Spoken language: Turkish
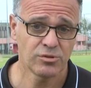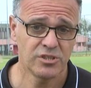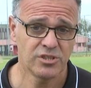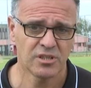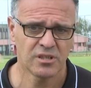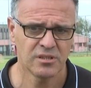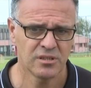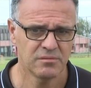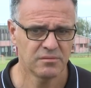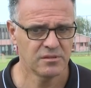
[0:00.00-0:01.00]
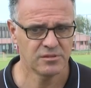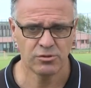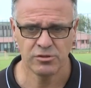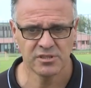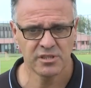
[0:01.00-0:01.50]
iştahlı. Ee,
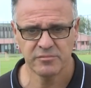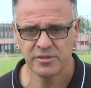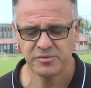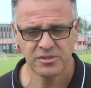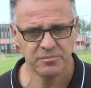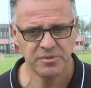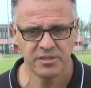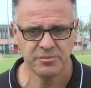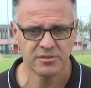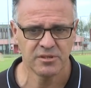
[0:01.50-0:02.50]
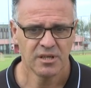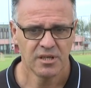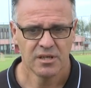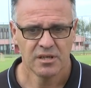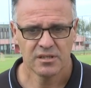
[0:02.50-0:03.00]
söylediklerimin hepsini birebir
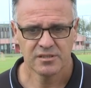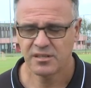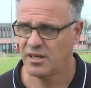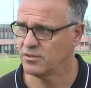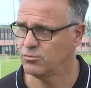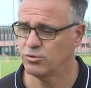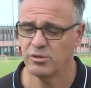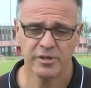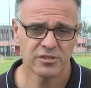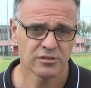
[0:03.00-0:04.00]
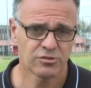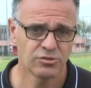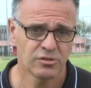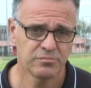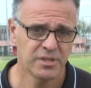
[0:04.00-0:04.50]
e, sahada uygulamaya
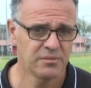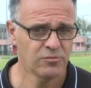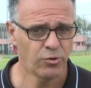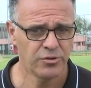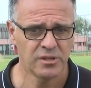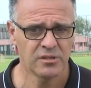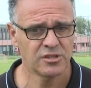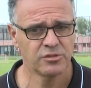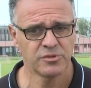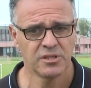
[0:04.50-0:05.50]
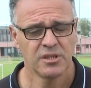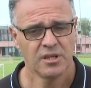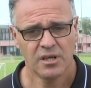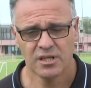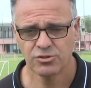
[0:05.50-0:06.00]
çalışıyor. Benim oyun anlayışımı
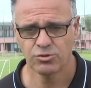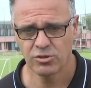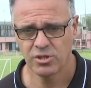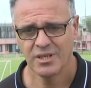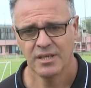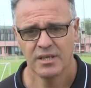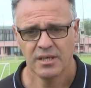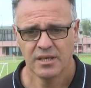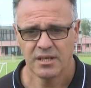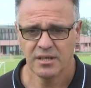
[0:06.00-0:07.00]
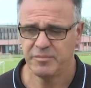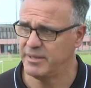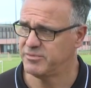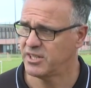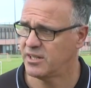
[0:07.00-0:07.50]
az çok e,
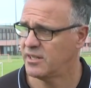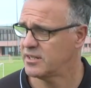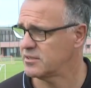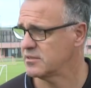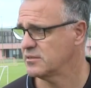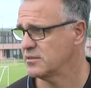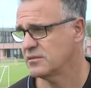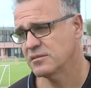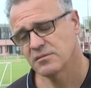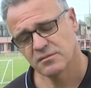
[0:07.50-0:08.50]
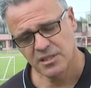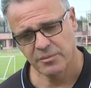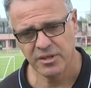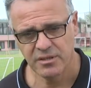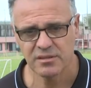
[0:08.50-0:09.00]
benimsediler.
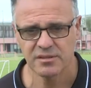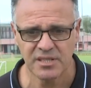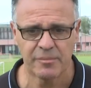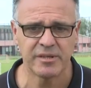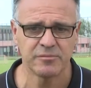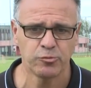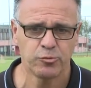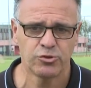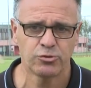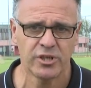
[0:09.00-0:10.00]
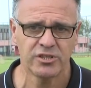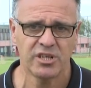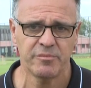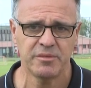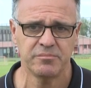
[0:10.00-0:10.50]
Tabii zamanın bu bir süreç.
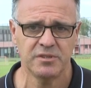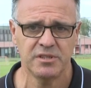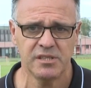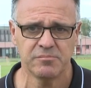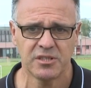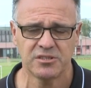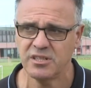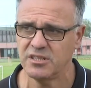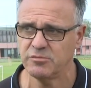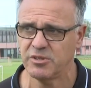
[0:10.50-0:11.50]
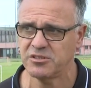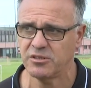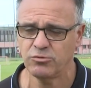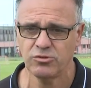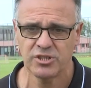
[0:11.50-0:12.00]
Hemen ilk maçta, ikinci maçta
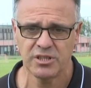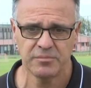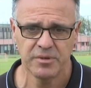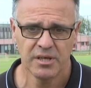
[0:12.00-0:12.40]
gözükeceğini